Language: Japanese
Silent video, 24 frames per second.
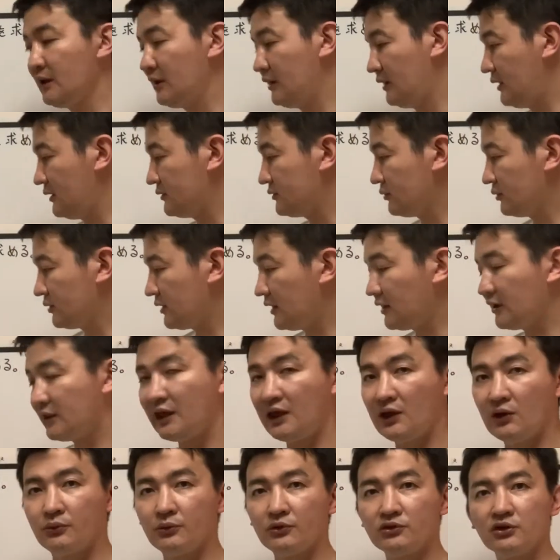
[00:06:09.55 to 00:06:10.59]
えー、そこから
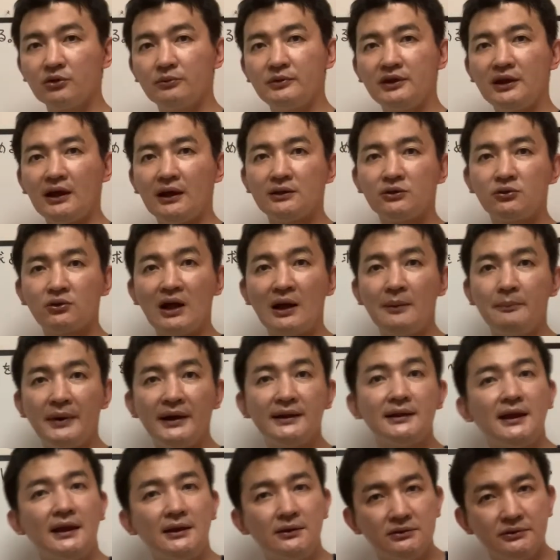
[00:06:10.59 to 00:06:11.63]
K を求めてあと頑張っ
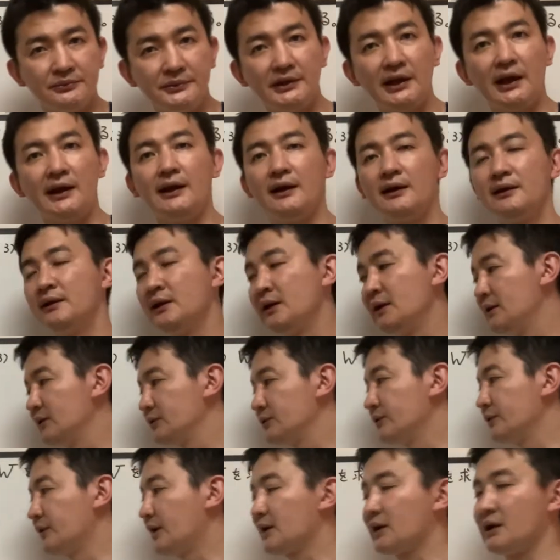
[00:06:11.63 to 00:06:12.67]
ていくみたいな、
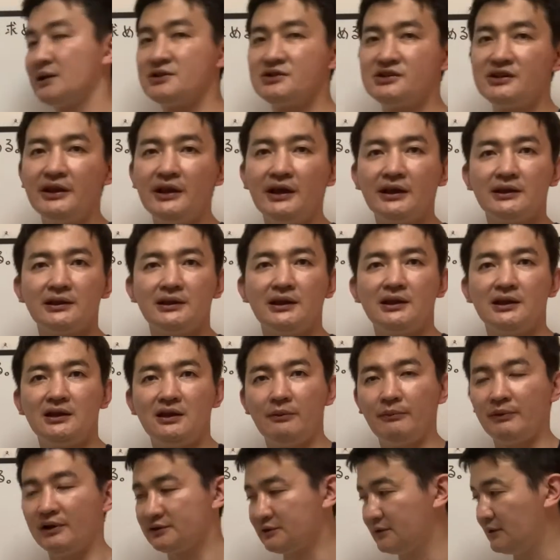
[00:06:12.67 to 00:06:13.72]
そんな感じでやっていき
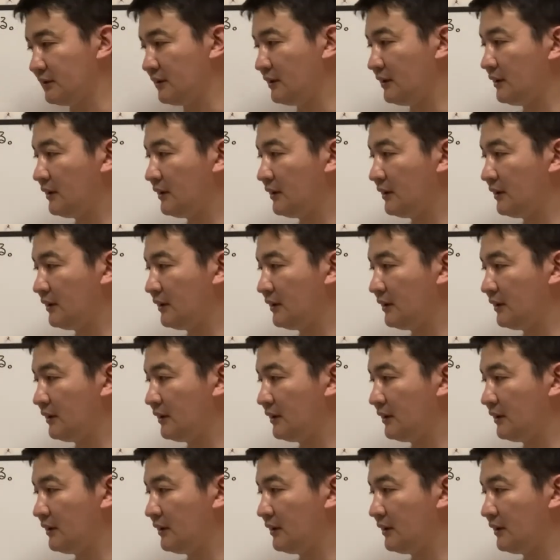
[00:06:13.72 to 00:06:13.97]
ます。